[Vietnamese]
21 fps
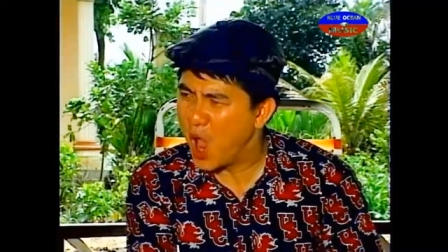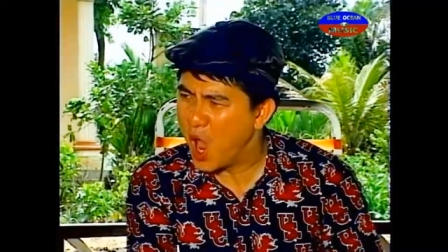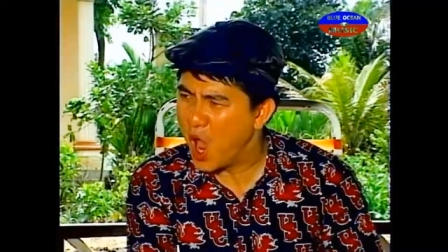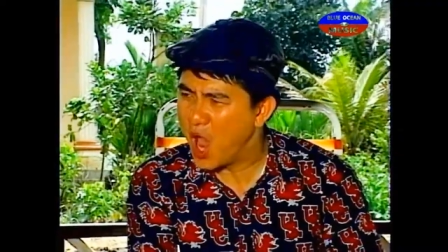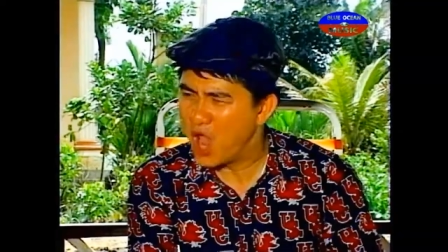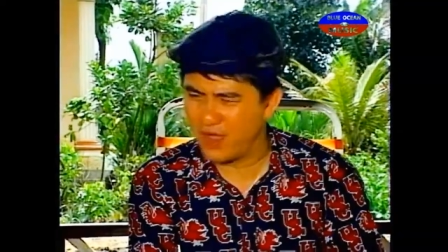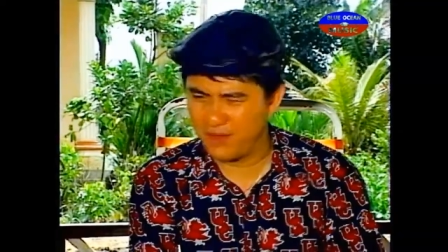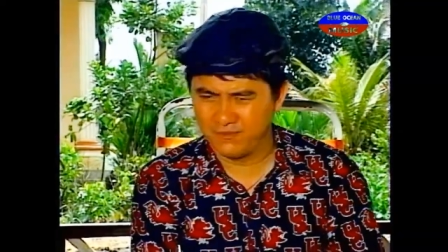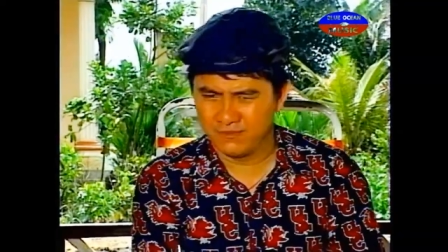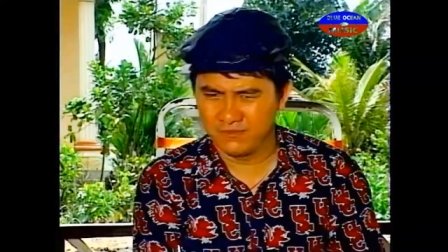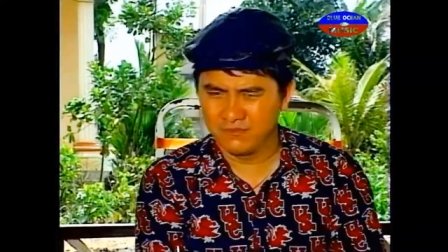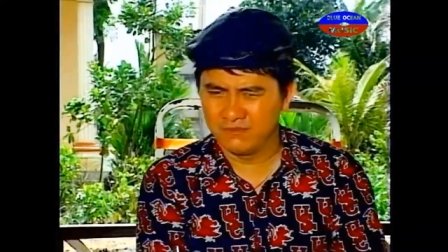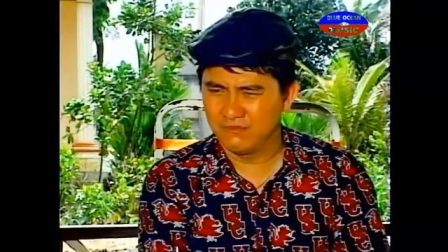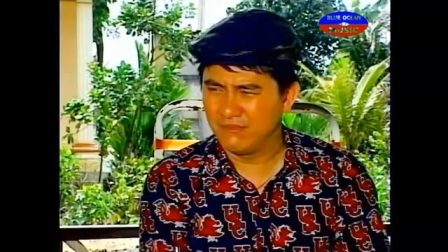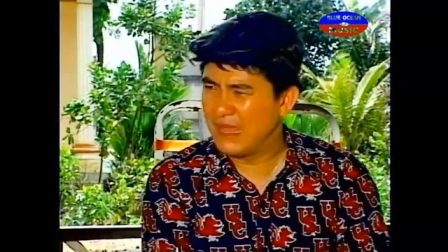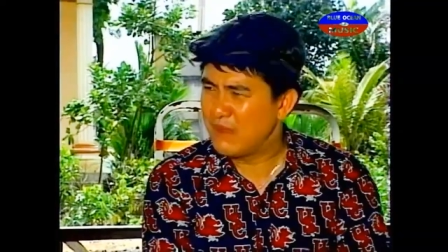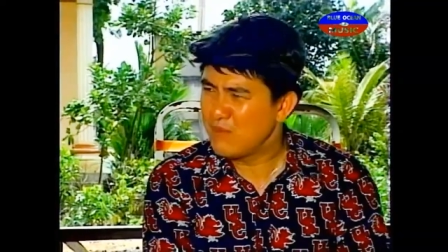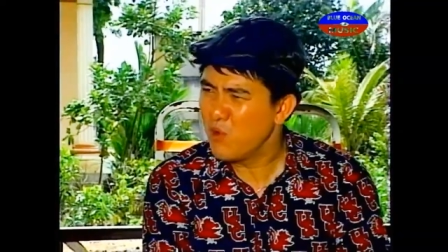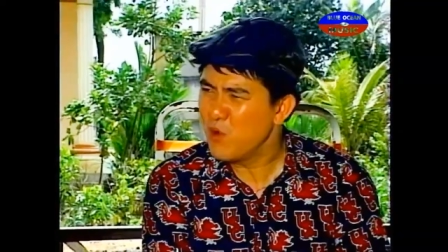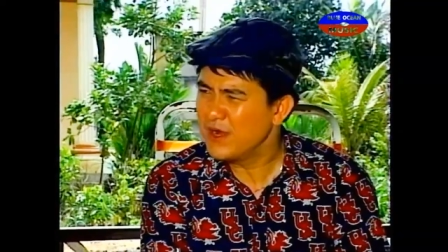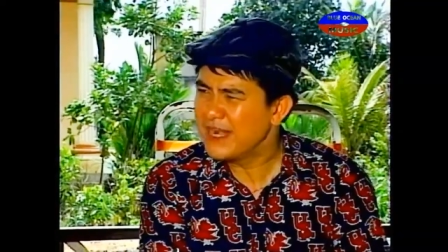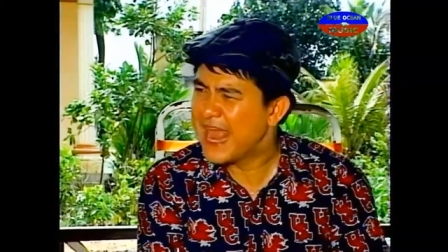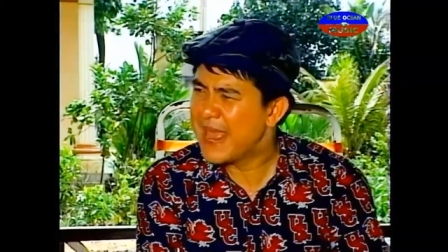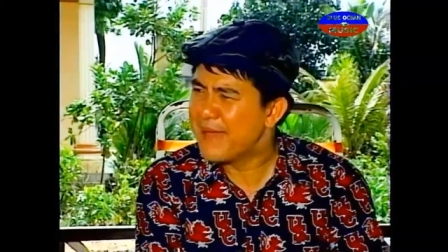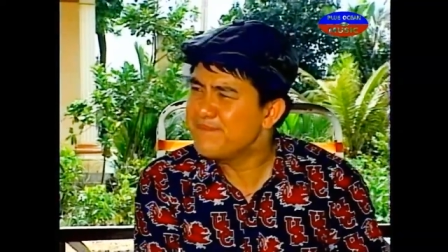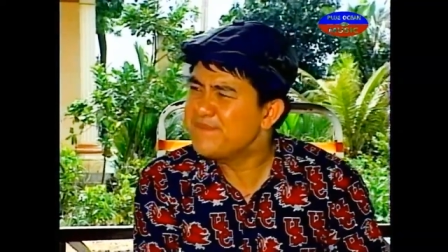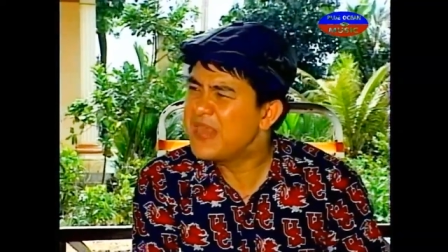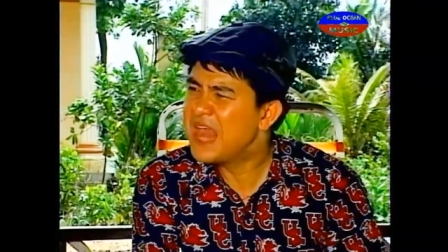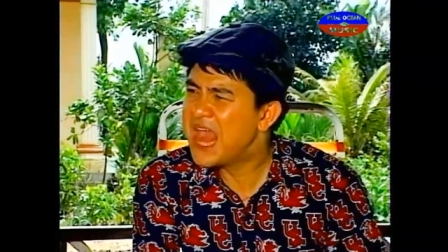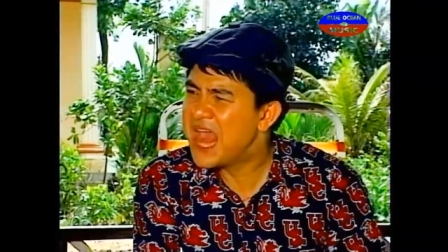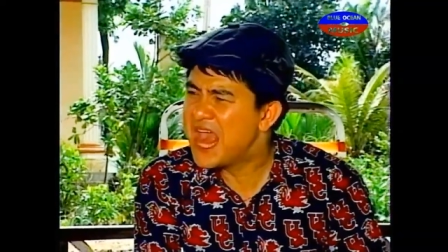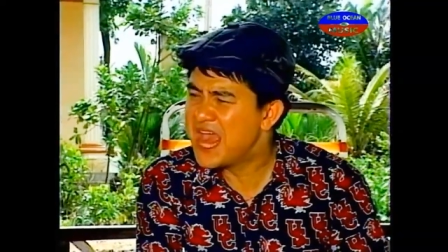đó mày mua
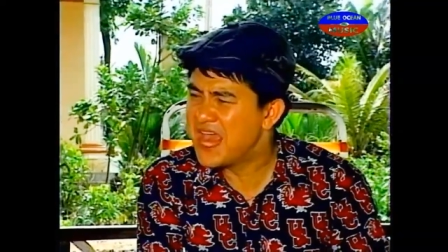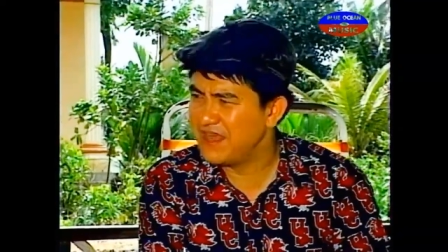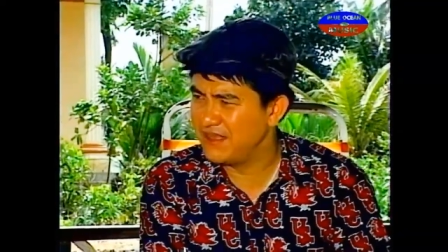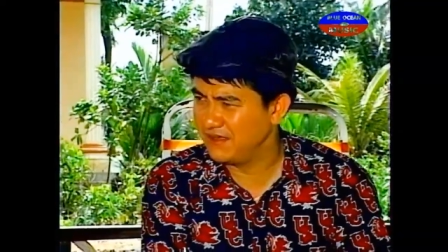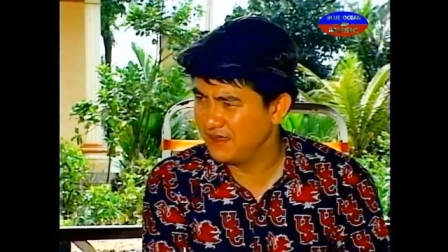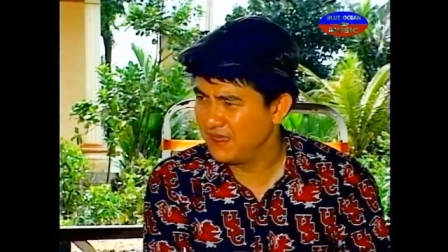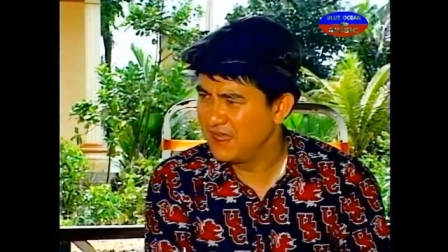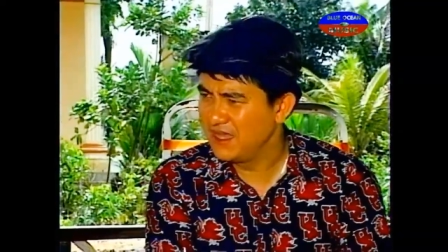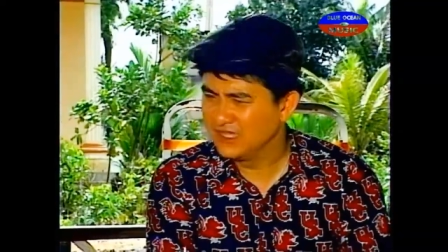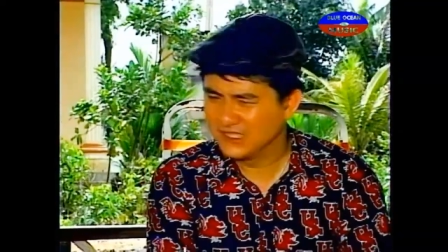đem về